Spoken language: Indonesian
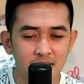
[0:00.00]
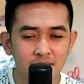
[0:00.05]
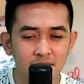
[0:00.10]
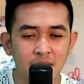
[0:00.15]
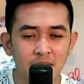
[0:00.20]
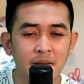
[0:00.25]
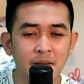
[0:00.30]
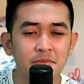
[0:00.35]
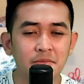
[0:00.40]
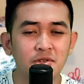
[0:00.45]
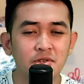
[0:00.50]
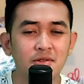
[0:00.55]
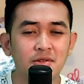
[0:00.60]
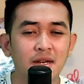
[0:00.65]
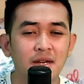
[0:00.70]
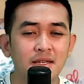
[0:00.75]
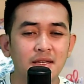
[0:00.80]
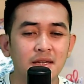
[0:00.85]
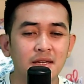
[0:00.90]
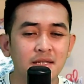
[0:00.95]
Bapak Ibu
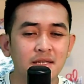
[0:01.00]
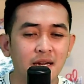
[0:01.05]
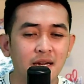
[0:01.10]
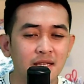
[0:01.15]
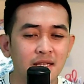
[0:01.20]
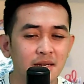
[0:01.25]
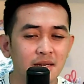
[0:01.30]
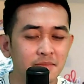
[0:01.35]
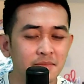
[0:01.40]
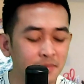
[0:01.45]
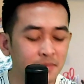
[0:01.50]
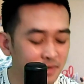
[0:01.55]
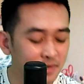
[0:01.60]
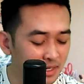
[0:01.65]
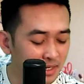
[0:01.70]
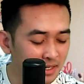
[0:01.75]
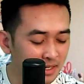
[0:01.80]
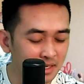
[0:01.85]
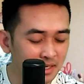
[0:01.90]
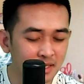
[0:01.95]
Saudara nyanyikan dalam
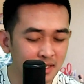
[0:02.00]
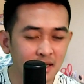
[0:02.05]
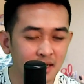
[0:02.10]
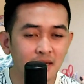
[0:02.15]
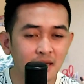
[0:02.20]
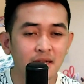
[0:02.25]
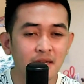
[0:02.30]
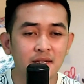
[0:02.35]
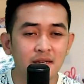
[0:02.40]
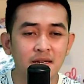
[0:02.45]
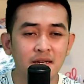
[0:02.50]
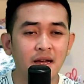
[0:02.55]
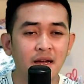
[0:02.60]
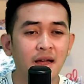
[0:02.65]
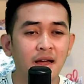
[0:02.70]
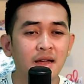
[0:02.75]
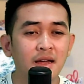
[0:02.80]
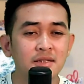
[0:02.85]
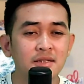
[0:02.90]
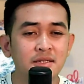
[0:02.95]
pujian ini
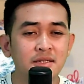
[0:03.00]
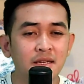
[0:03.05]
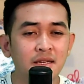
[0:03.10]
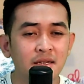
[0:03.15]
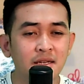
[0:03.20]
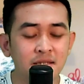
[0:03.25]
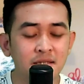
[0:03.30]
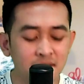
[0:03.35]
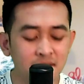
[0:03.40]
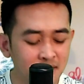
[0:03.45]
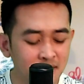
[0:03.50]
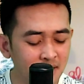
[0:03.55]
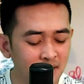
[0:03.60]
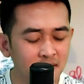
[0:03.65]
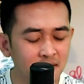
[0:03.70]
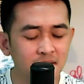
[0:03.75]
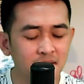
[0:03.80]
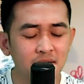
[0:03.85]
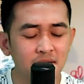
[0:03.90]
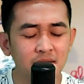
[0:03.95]
Kasih
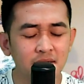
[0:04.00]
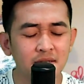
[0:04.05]
se